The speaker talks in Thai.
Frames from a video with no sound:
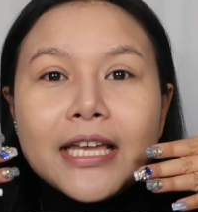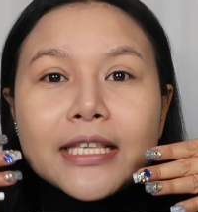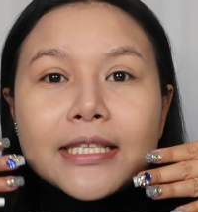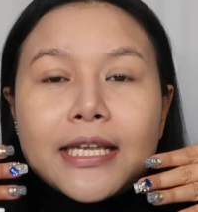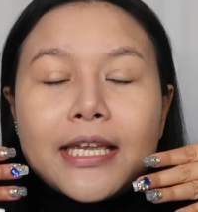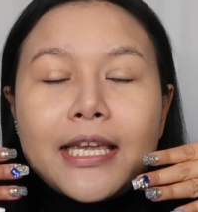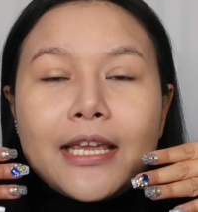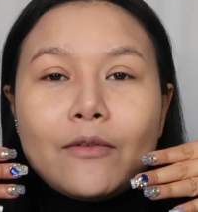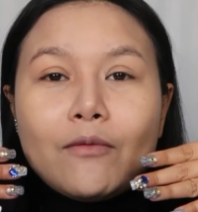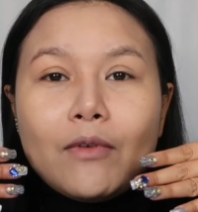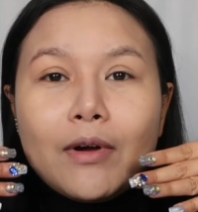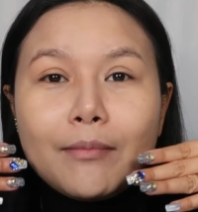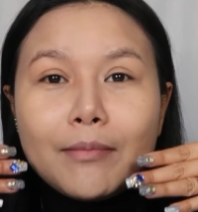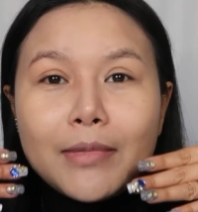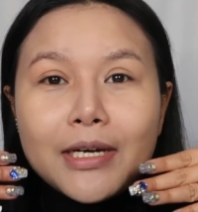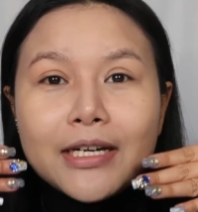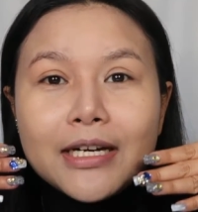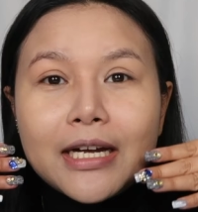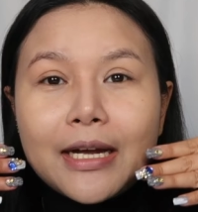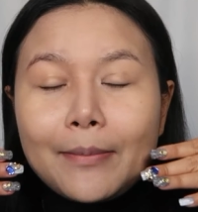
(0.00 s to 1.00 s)
จะเห็นว่า
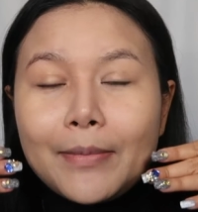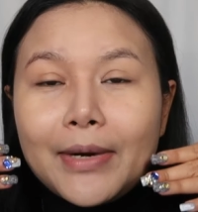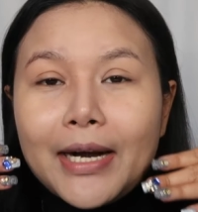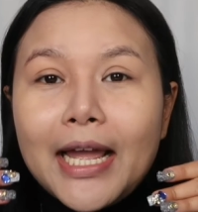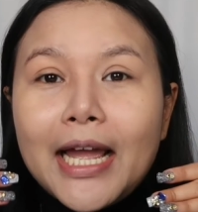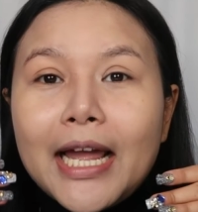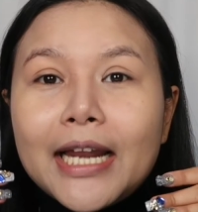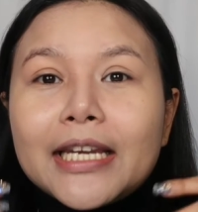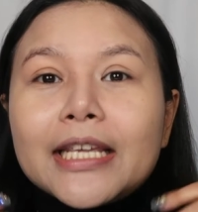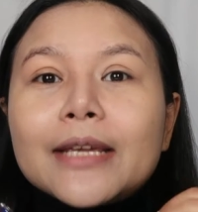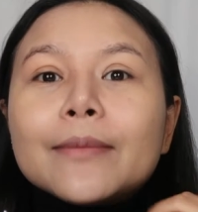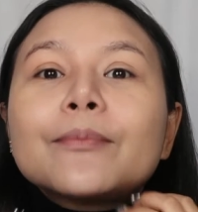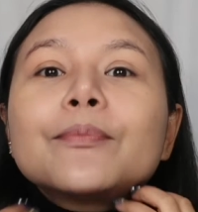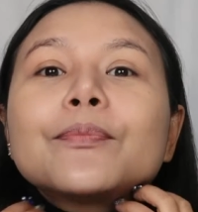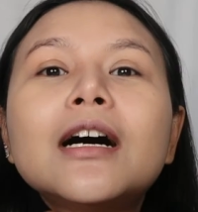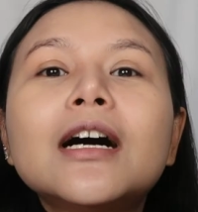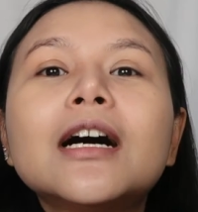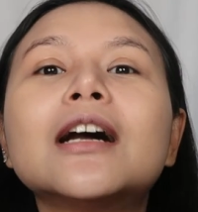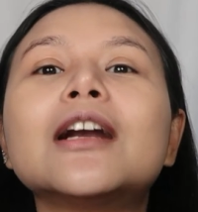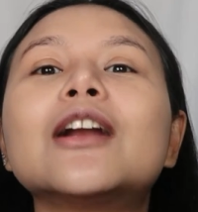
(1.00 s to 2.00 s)
มือกับหน้าดิบ
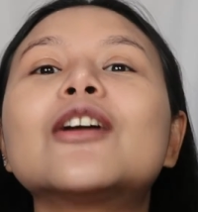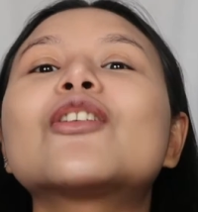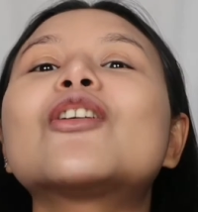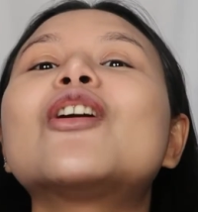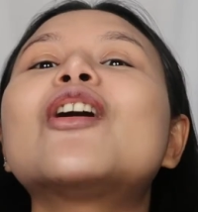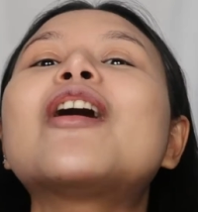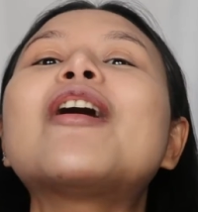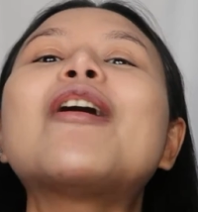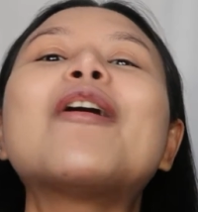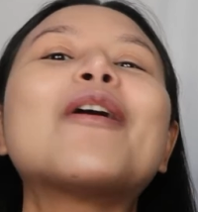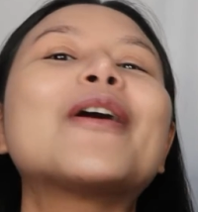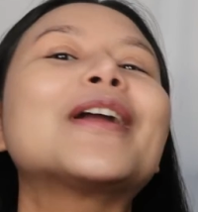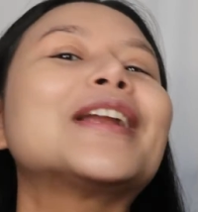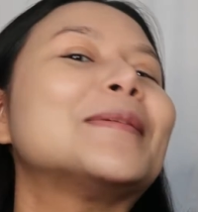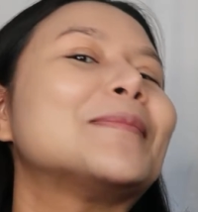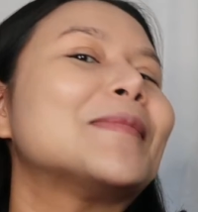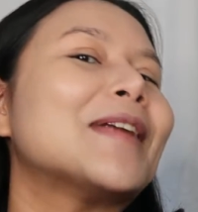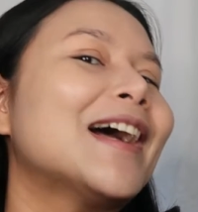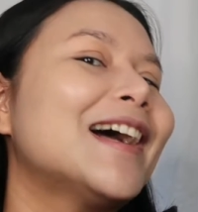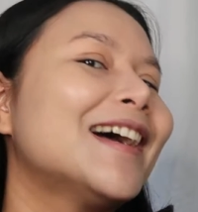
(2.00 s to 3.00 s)
เออแล้วก็คอ
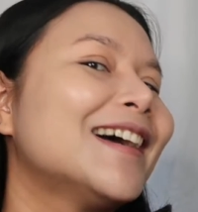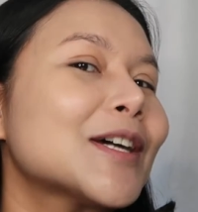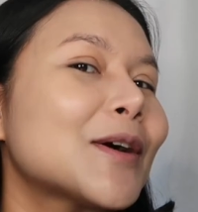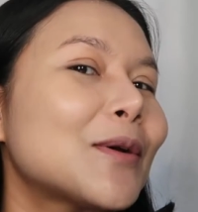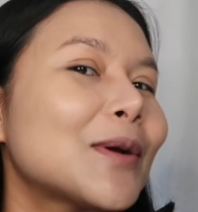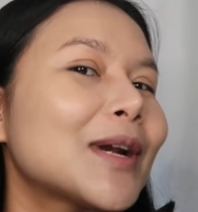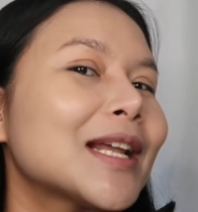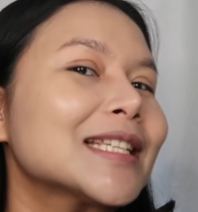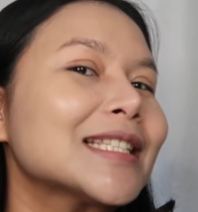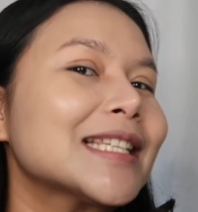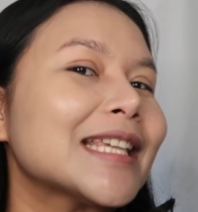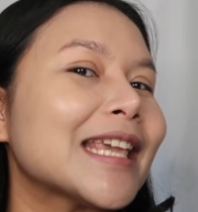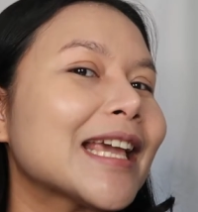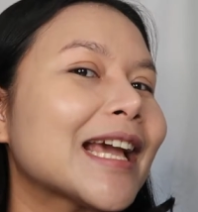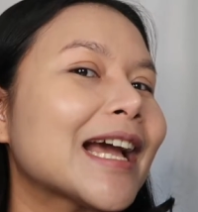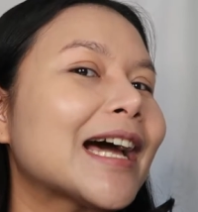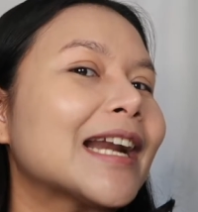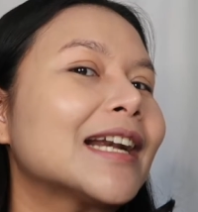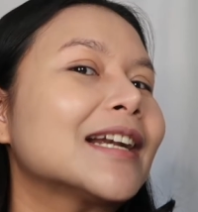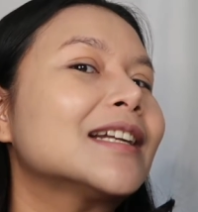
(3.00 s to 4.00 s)
ดิบเนี่ยจะคนละสี
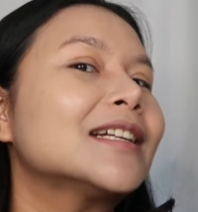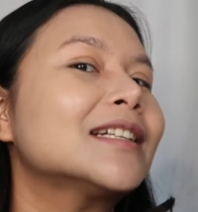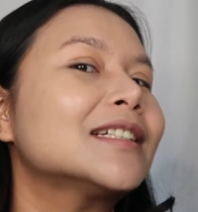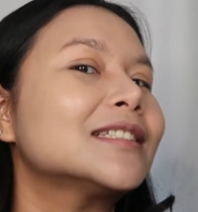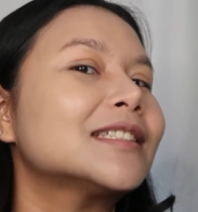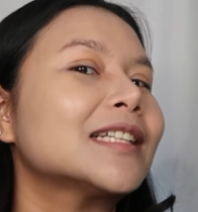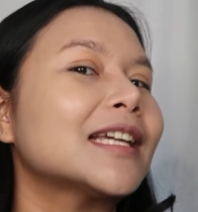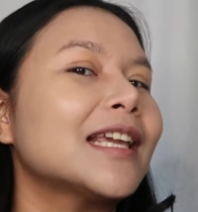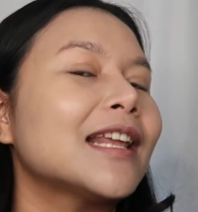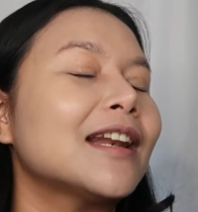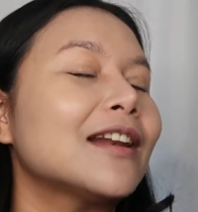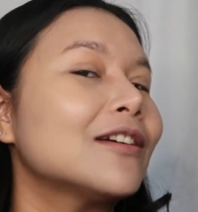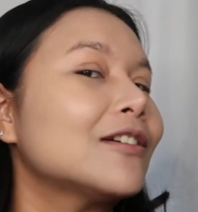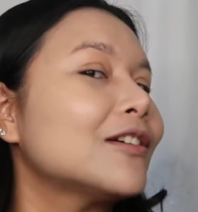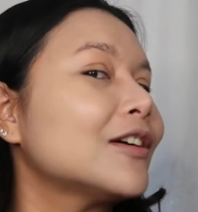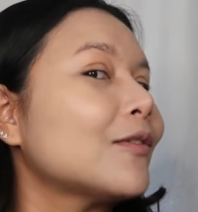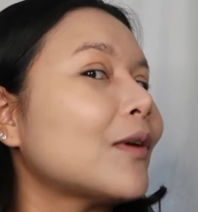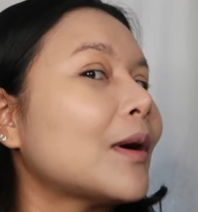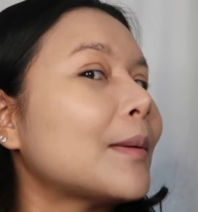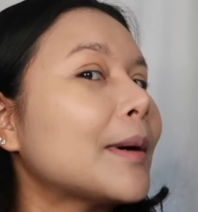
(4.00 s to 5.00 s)
กันจะเห็นเล
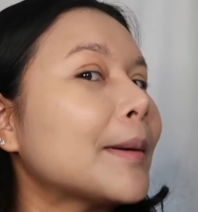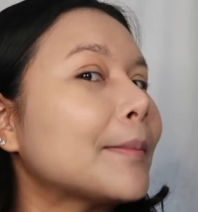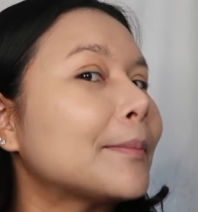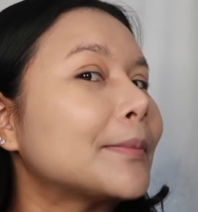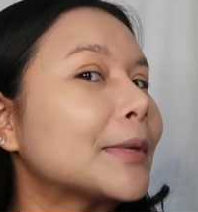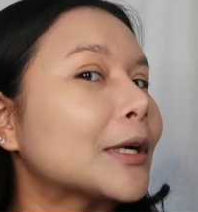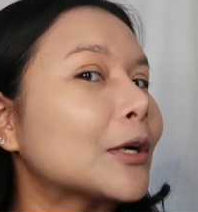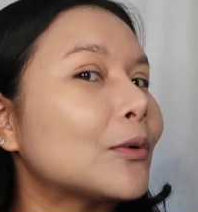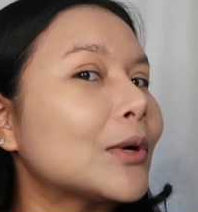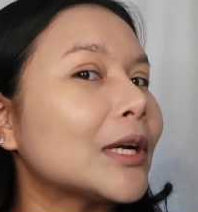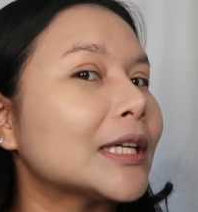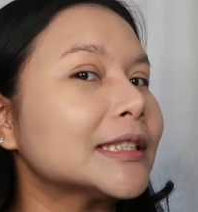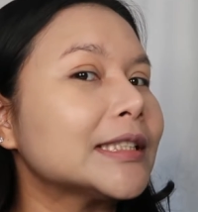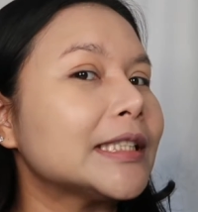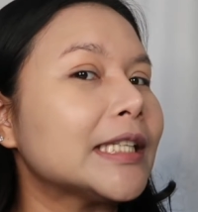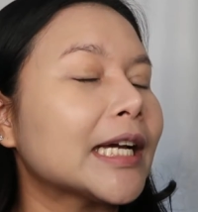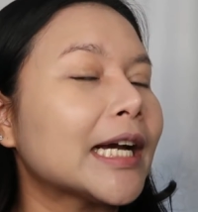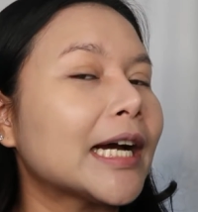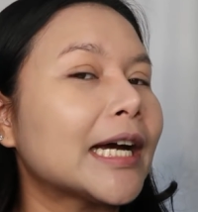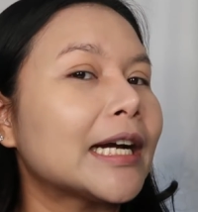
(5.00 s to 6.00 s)
ยว่าแบบมันคนละ
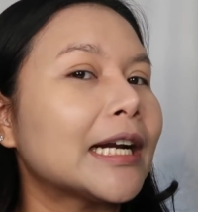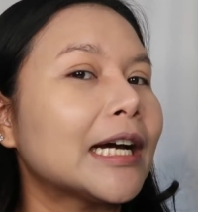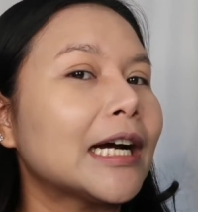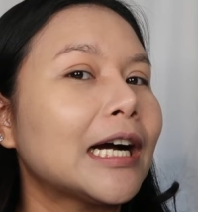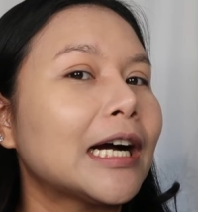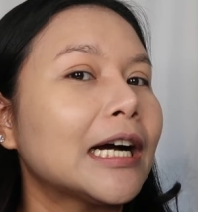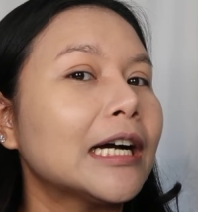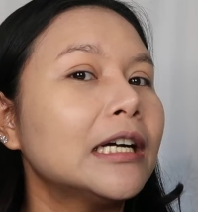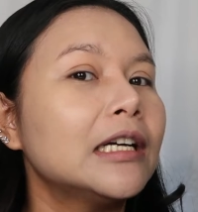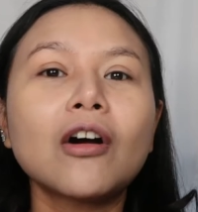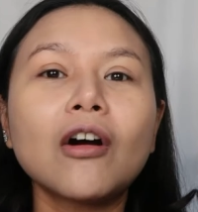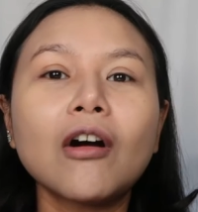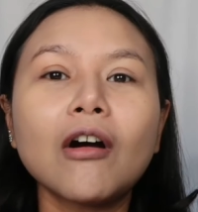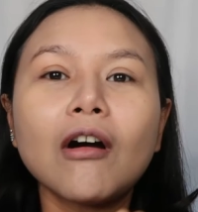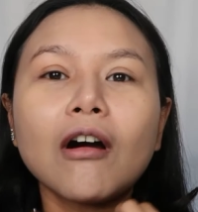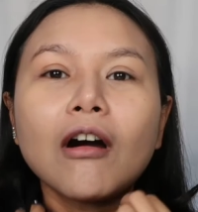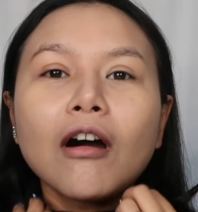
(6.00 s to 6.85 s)
สีกันนะคะ ก็